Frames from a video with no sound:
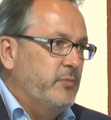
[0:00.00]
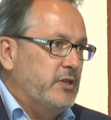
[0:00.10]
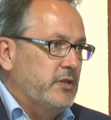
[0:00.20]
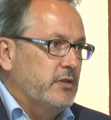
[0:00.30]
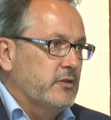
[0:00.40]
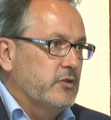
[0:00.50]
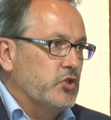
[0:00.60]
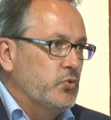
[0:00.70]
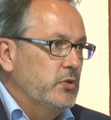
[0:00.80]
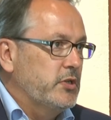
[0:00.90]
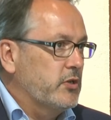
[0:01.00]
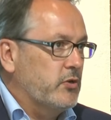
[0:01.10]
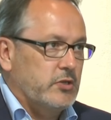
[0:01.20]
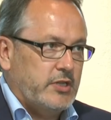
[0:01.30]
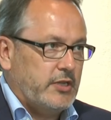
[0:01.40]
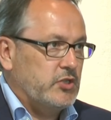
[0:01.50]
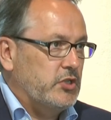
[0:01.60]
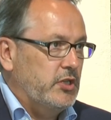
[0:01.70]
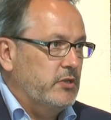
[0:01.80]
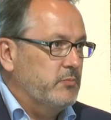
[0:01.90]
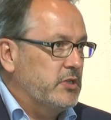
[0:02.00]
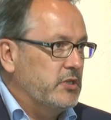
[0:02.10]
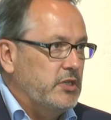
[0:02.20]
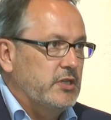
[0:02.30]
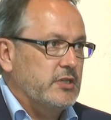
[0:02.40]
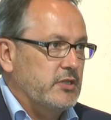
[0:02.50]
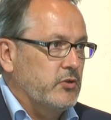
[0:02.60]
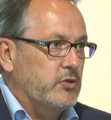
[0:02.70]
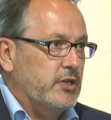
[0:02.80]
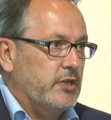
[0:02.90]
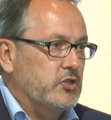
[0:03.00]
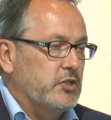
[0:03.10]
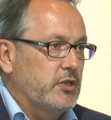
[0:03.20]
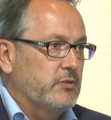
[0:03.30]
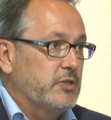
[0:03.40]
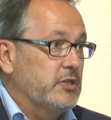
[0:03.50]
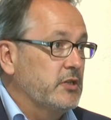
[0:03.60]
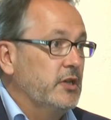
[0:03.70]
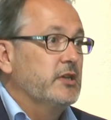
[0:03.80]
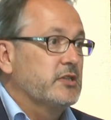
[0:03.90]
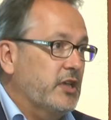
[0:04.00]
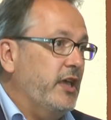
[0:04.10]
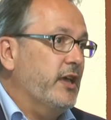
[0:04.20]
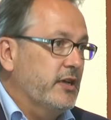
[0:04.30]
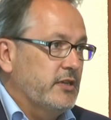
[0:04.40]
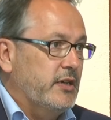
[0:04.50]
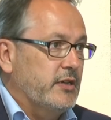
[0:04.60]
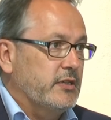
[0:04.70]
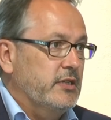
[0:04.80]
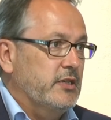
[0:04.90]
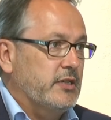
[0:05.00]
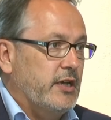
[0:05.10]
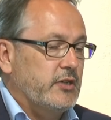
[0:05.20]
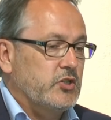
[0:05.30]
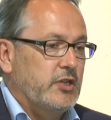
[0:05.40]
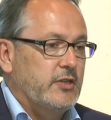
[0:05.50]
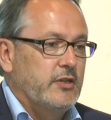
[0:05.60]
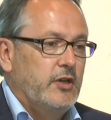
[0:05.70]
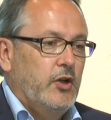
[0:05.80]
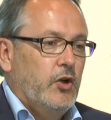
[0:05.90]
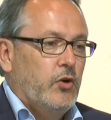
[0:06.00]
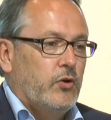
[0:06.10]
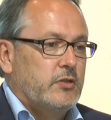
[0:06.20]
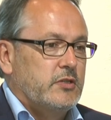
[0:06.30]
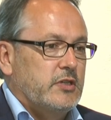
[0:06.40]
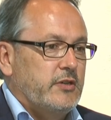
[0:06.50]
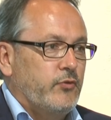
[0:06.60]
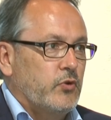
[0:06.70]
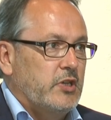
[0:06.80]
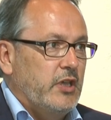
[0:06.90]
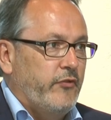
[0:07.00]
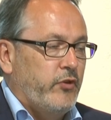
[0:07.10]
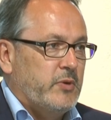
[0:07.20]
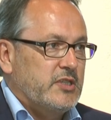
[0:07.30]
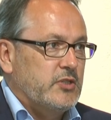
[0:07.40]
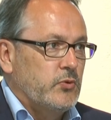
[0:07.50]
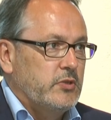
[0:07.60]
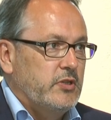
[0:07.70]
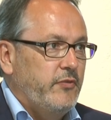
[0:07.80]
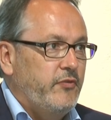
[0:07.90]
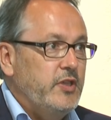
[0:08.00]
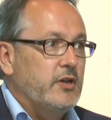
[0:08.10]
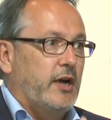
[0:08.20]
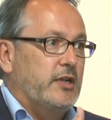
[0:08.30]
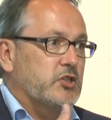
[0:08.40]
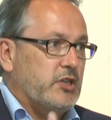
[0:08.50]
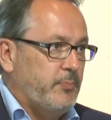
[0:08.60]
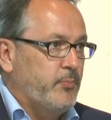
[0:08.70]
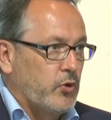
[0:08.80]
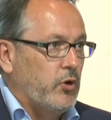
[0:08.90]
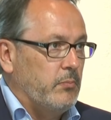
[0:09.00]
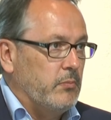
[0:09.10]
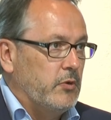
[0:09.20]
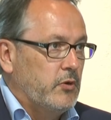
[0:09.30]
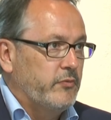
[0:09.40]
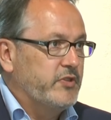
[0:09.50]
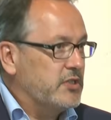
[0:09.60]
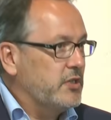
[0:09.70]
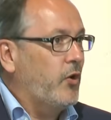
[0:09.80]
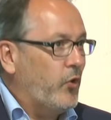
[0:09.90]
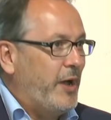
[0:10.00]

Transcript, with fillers: mit den Schulen in Kontakt steht, mit den Kitas in Kontakt steht, mit den Trägern der Kindertagesstätten und äh, wo die Informationen, die wir als Stadt bekommen, und wir sind ja auch